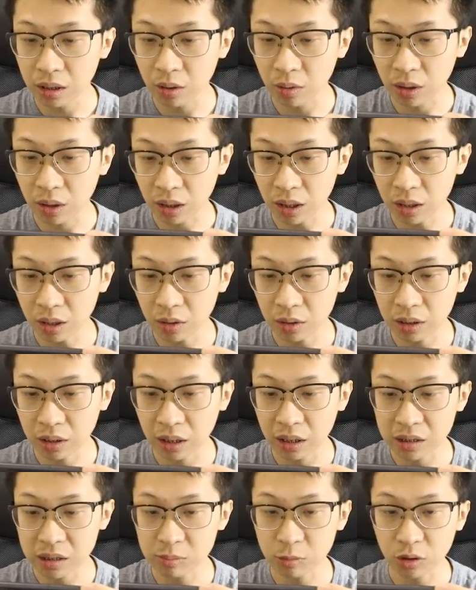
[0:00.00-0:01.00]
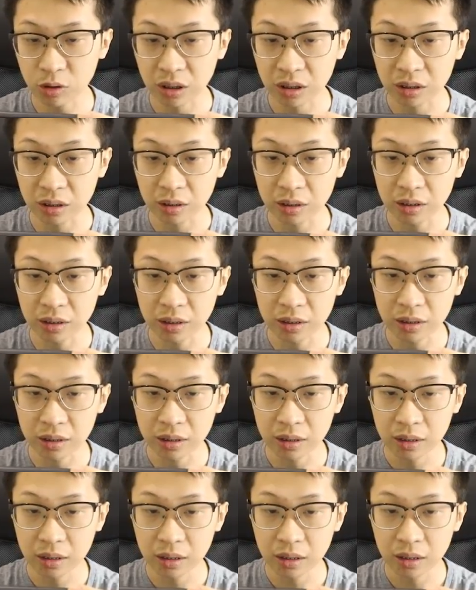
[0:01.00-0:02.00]
ada orang nggak ada explore teman dia
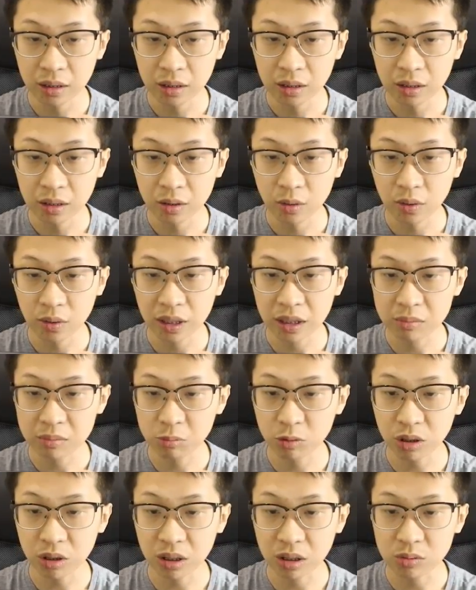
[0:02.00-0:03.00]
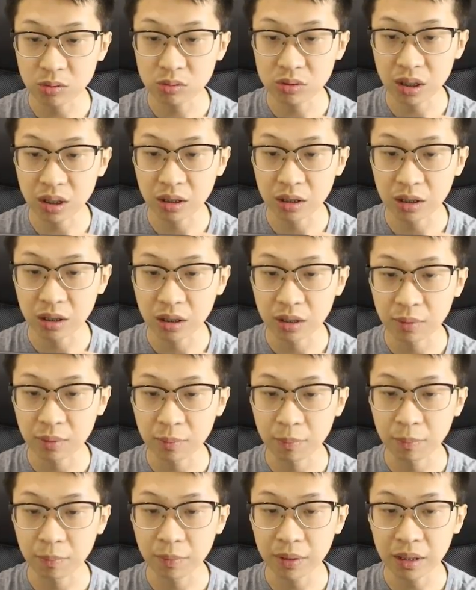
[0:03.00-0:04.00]
kalau ada explore agak susah ini
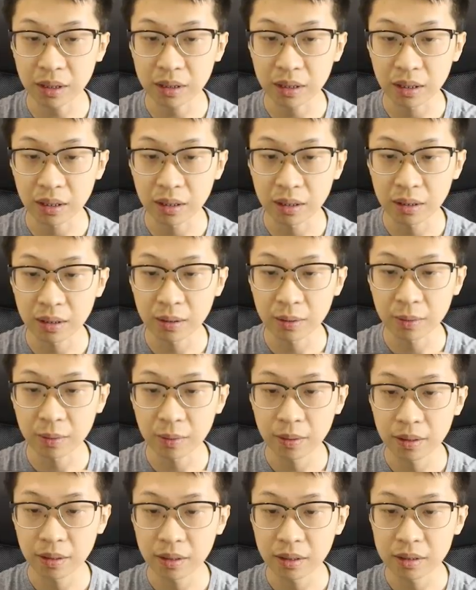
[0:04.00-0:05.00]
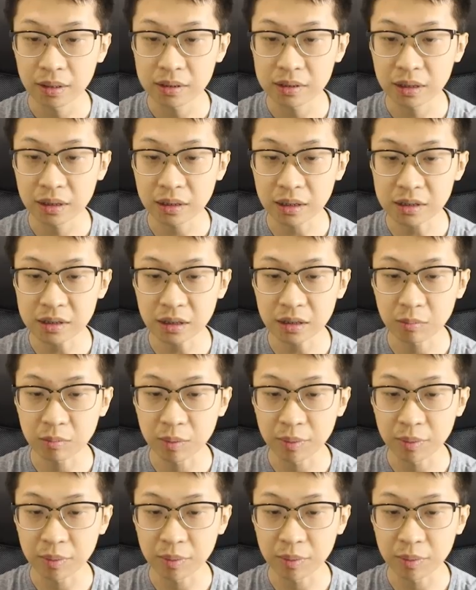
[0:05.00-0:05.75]
mana dia sekitar sini